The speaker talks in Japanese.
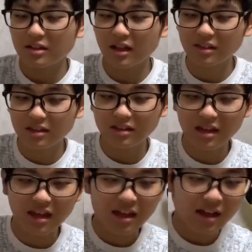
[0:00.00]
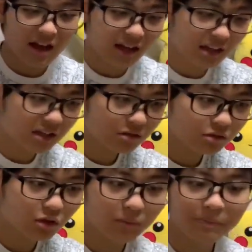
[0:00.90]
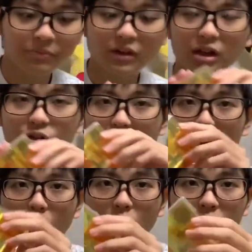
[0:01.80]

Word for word: なってて、開けると、あの、箱、